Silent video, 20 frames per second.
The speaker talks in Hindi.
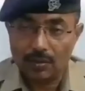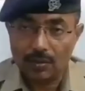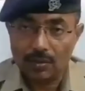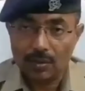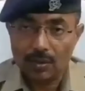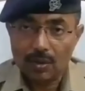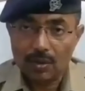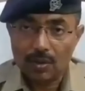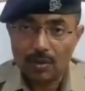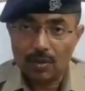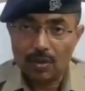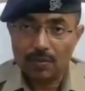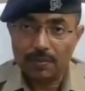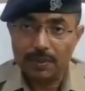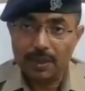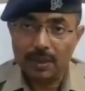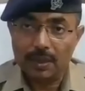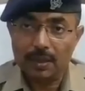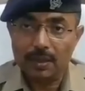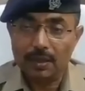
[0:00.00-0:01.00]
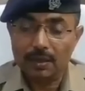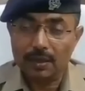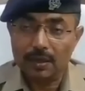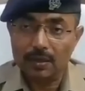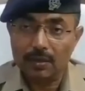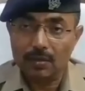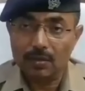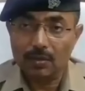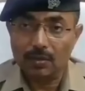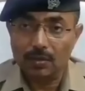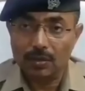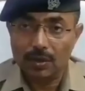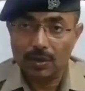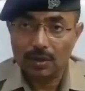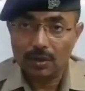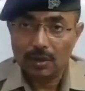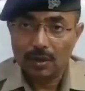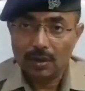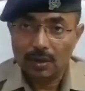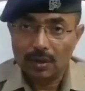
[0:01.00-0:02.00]
जो हॉस्पिटल के थे और कुछ
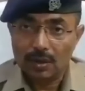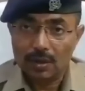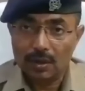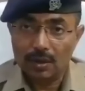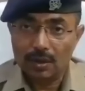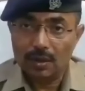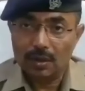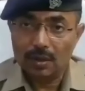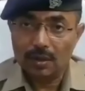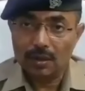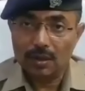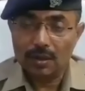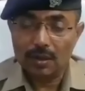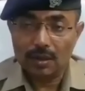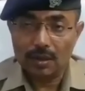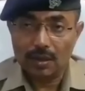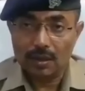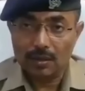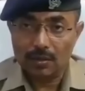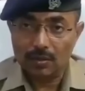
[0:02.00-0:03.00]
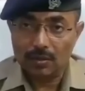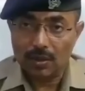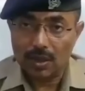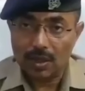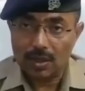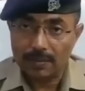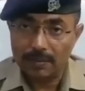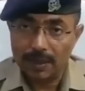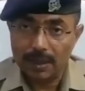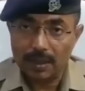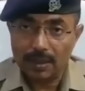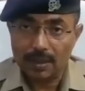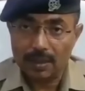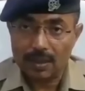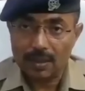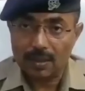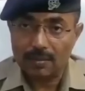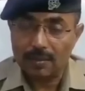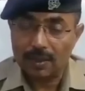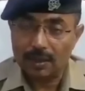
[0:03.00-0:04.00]
इनके जो कॉस्मेटिक
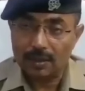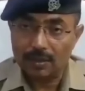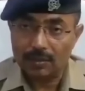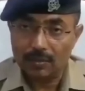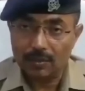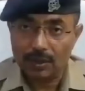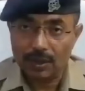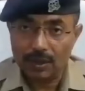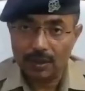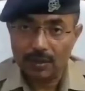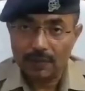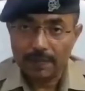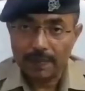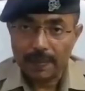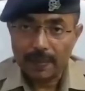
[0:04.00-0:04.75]
के सामान थे वो थे